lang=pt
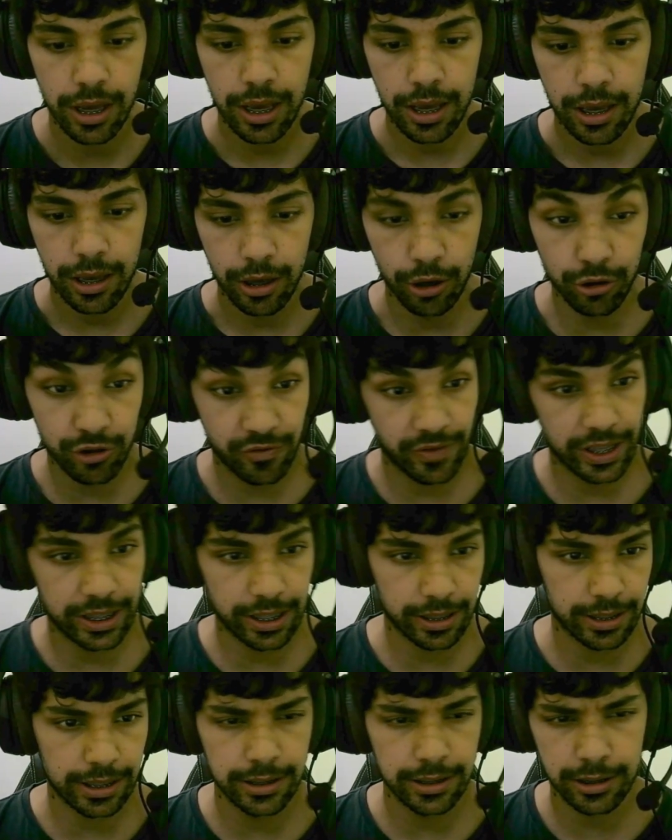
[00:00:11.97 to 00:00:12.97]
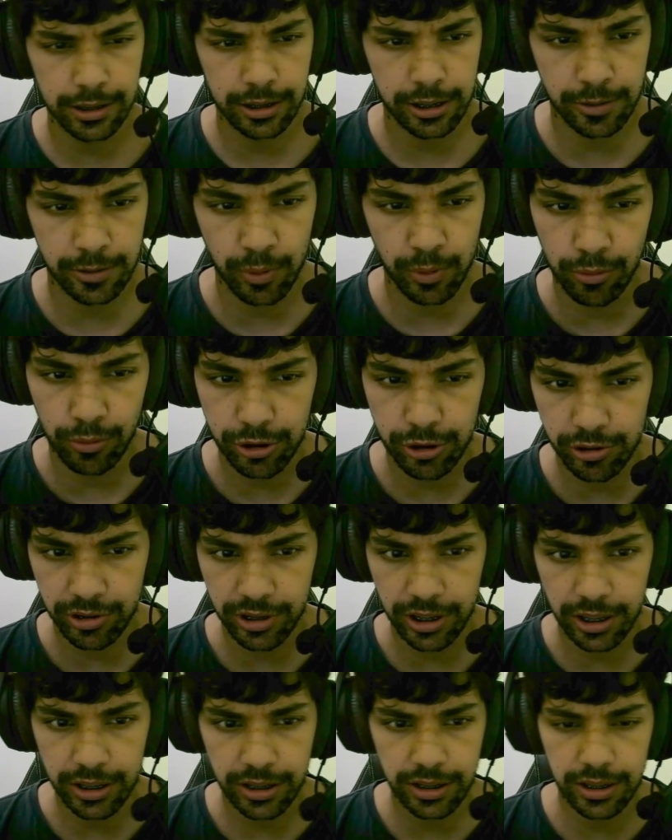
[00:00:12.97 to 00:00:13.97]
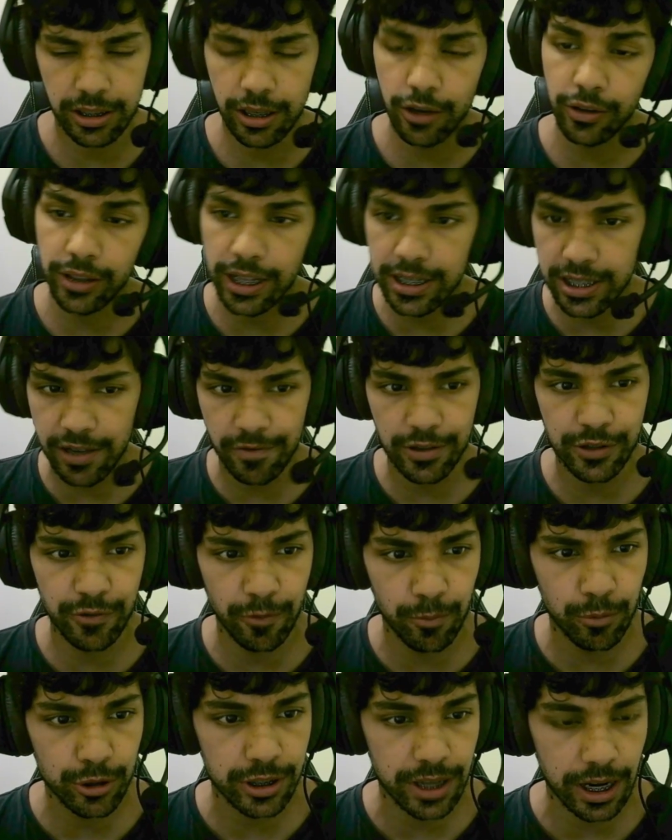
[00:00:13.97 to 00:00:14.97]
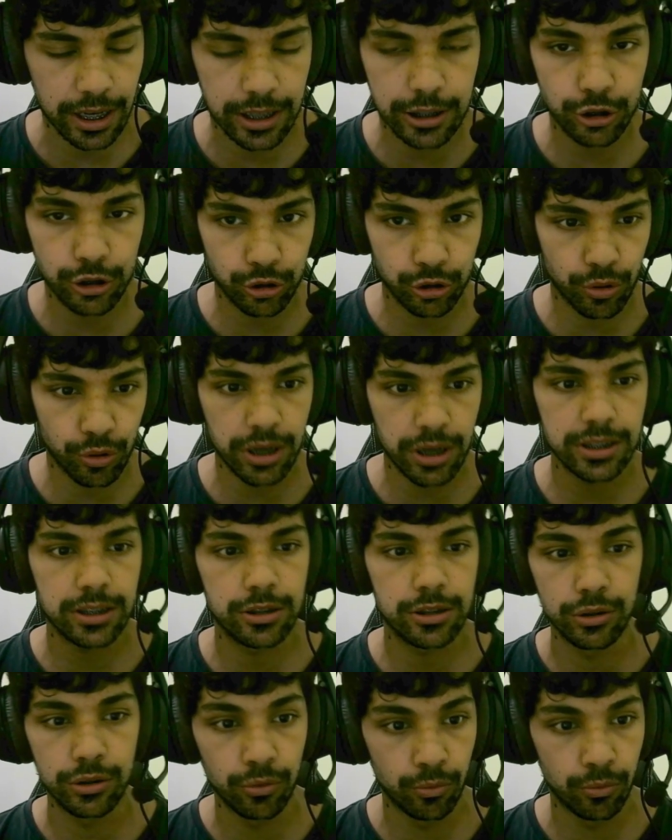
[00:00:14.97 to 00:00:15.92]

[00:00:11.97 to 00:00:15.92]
Eu devia ter trazido essas promoções antes e eu, dessa vez eu vou mostrar aqui só as,